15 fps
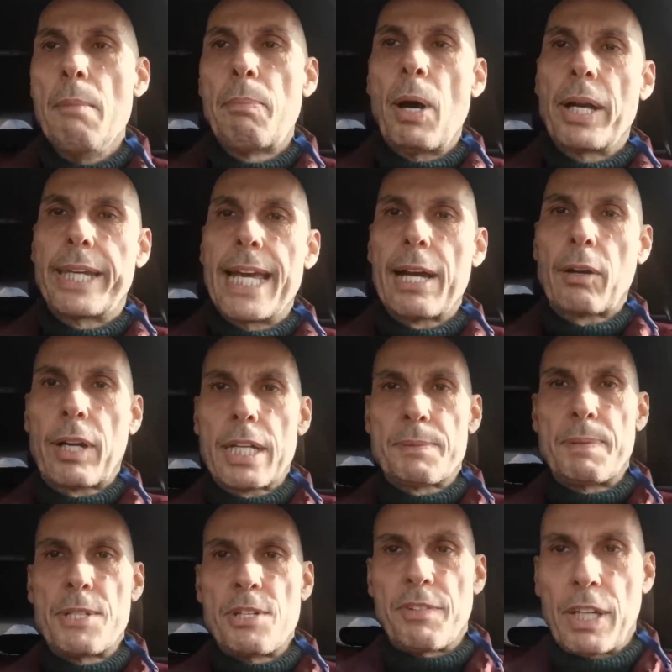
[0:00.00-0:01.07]
Poi è chiaro che a
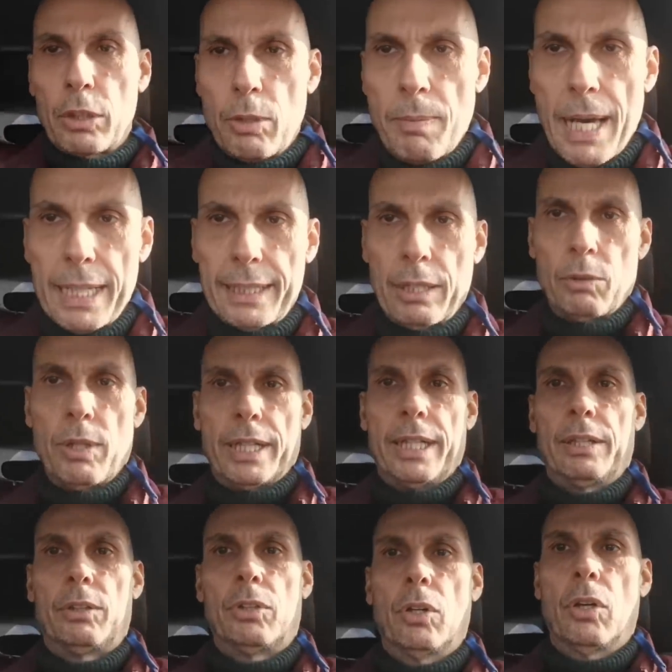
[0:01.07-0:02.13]
specifica domanda lui ha
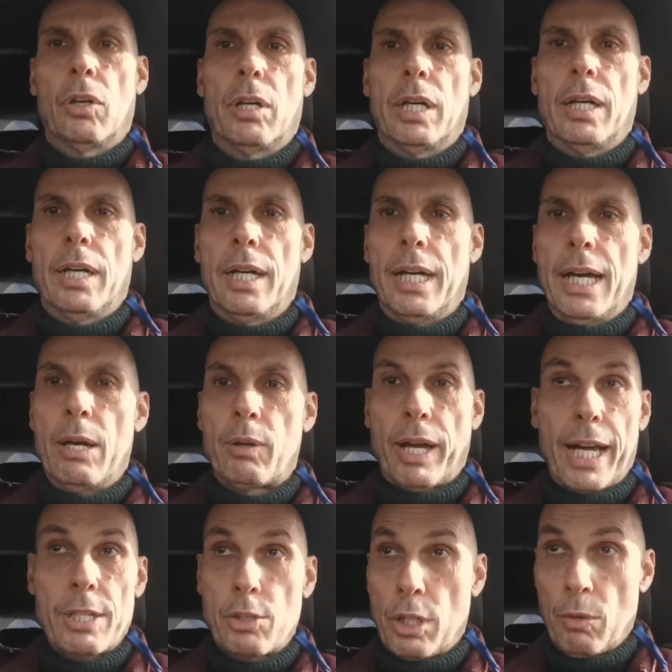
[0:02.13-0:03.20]
detto eh, è un
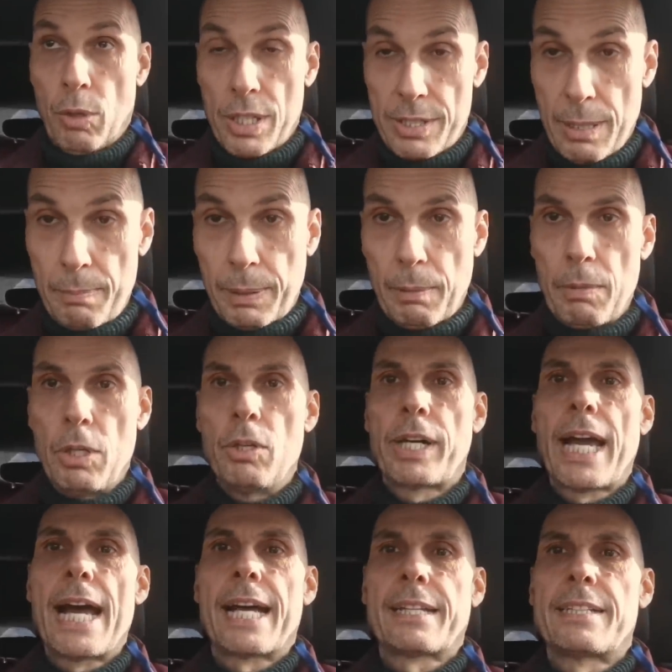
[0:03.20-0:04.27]
ragazzo che vuole sempre
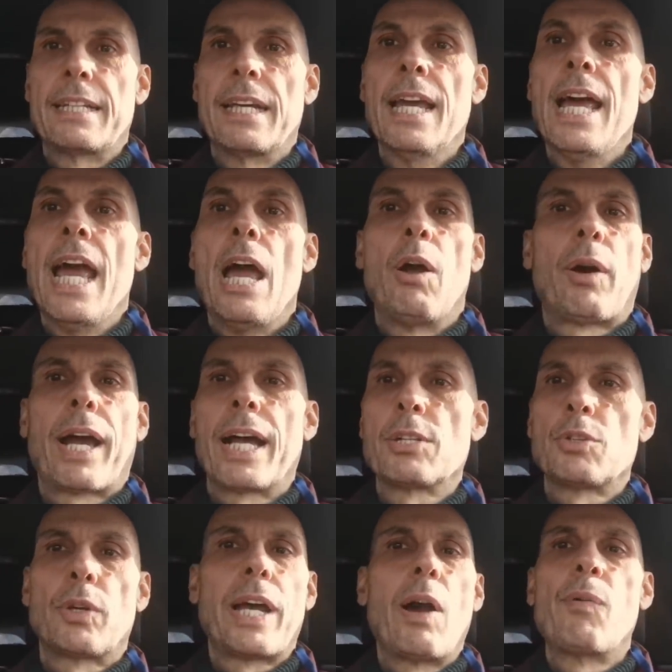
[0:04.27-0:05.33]
migliorarsi, è un
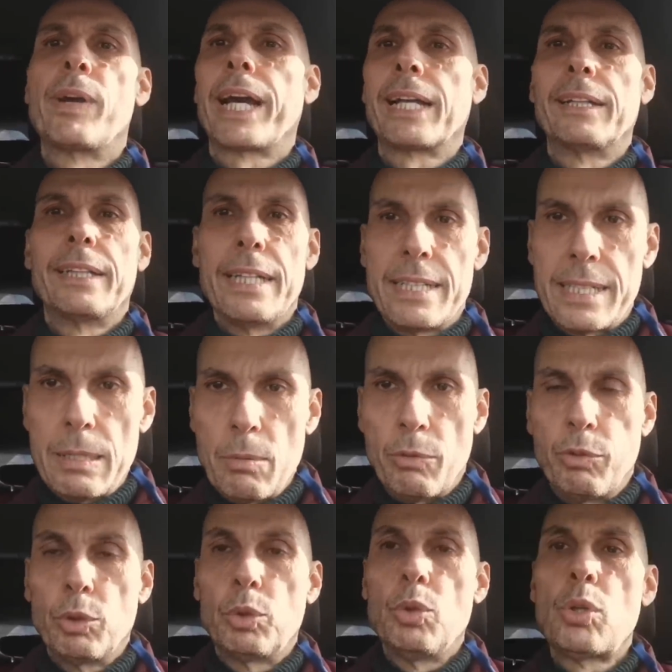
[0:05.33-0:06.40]
ragazzo che ha un
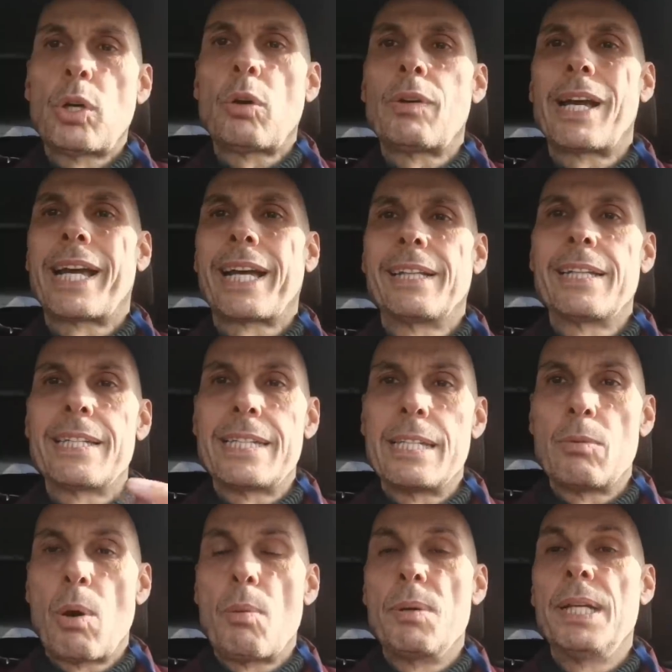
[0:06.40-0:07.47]
grandissimo futuro, una
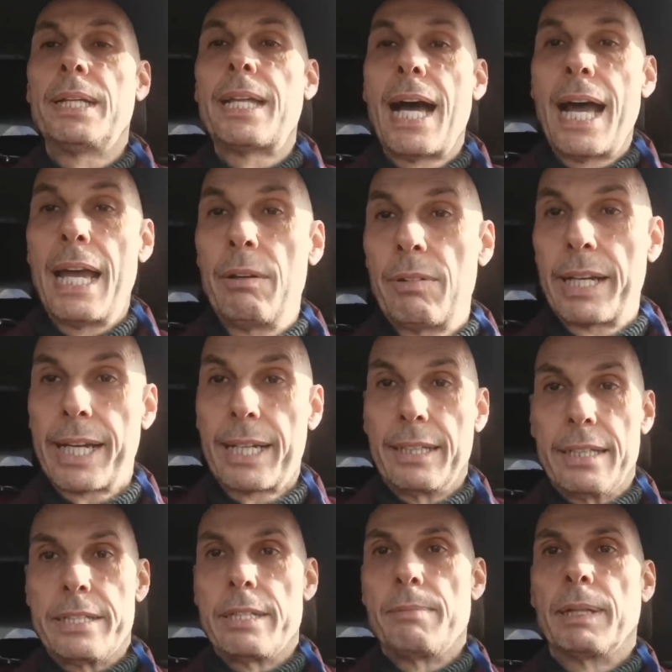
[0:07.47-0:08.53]
grandissima umiltà e una
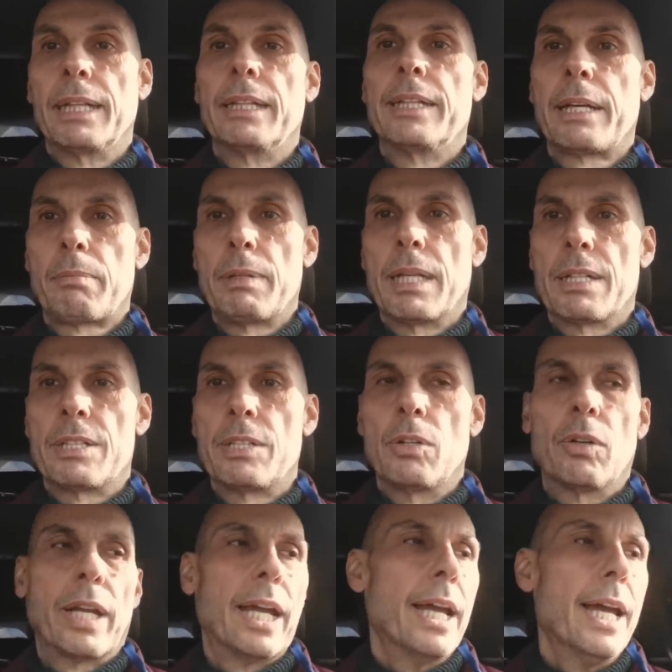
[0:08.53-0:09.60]
grandissima
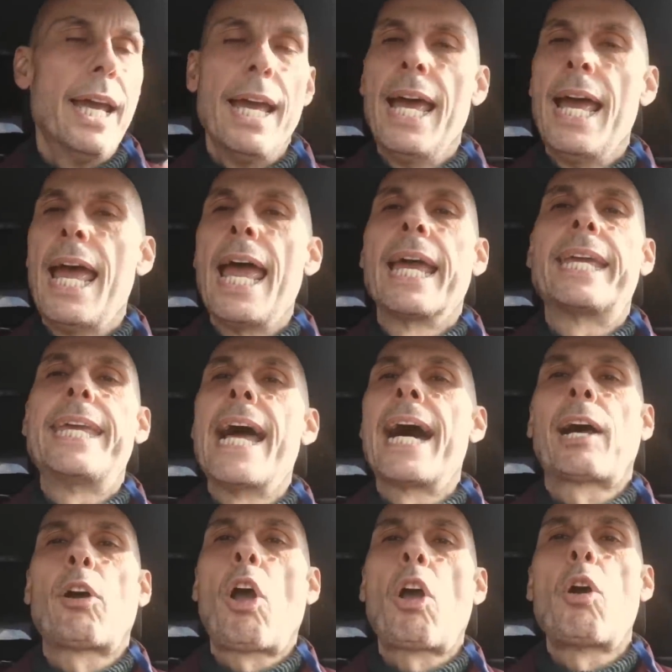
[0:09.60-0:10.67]
determinazione. È
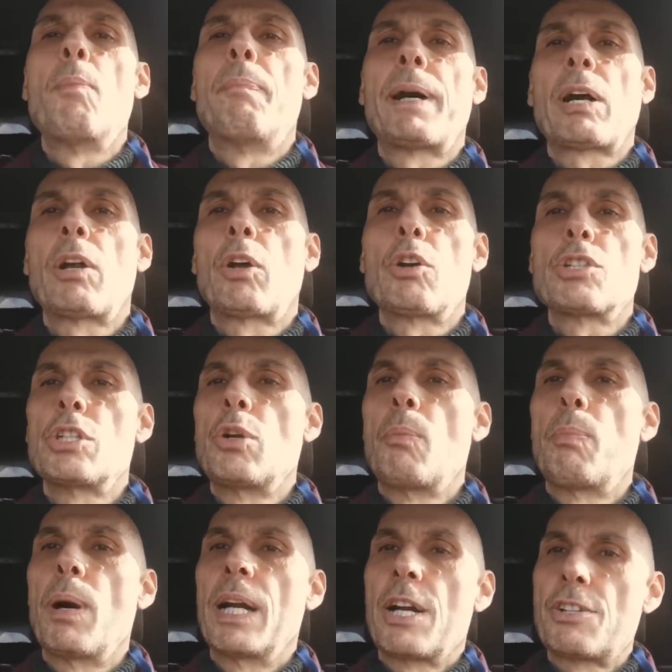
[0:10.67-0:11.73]
chiaro che con parole così
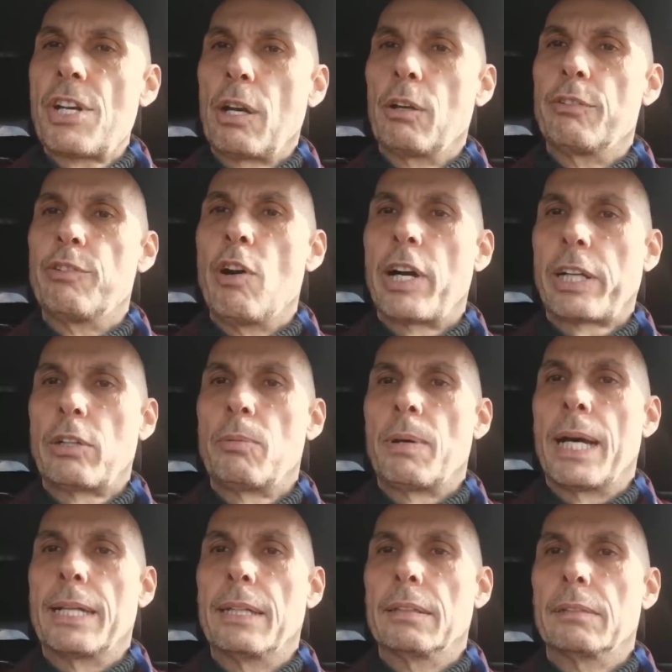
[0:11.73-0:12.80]
non puoi lasciarlo fuori
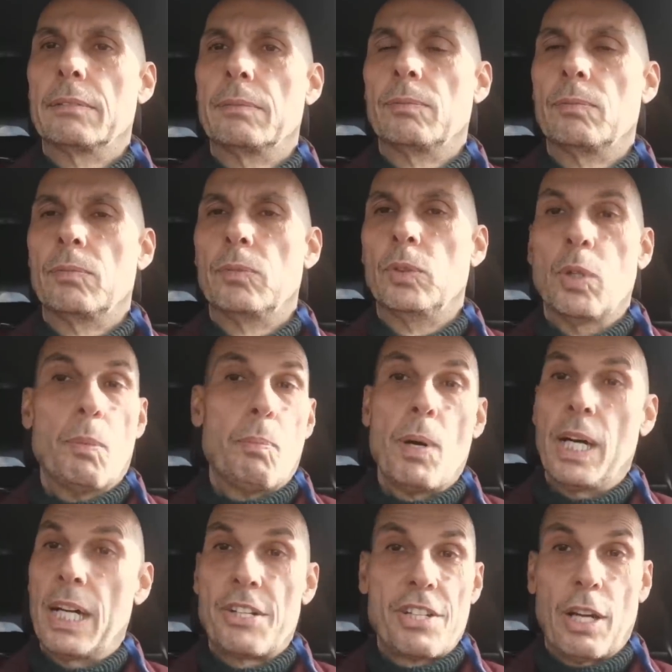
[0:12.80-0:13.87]
domani. Non
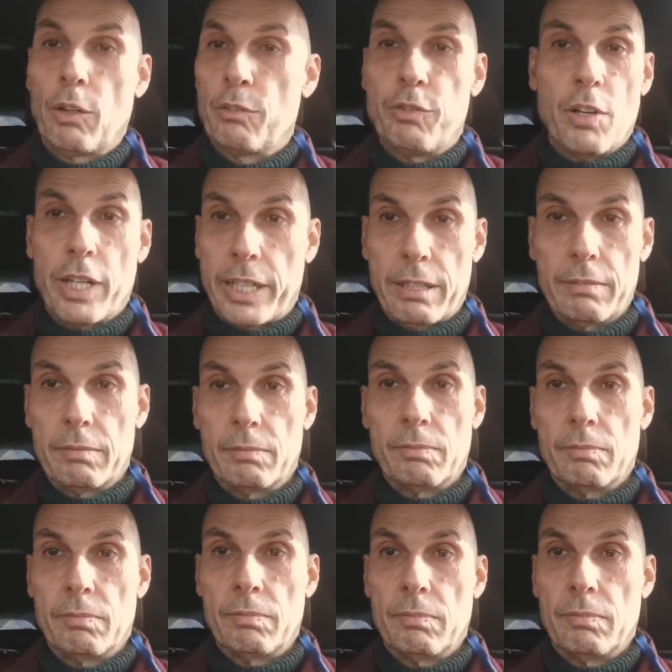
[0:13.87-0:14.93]
puoi lasciarlo fuori.
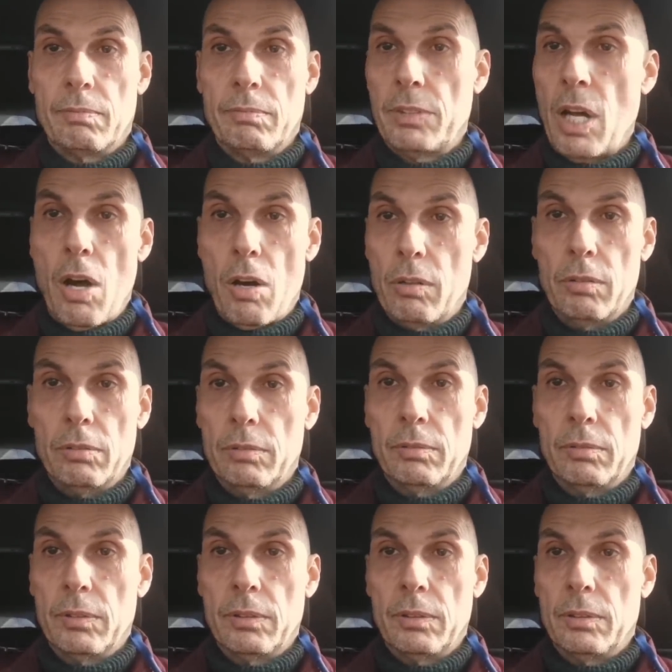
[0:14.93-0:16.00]
No,
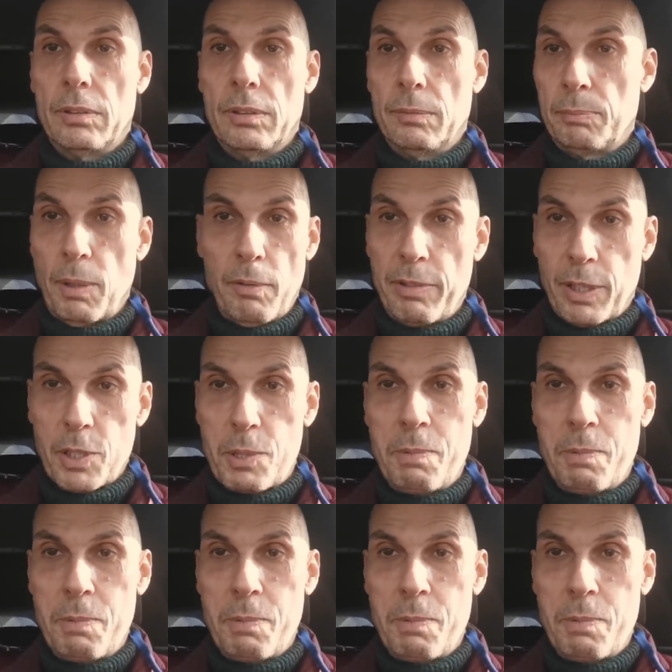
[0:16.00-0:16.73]
poi verrà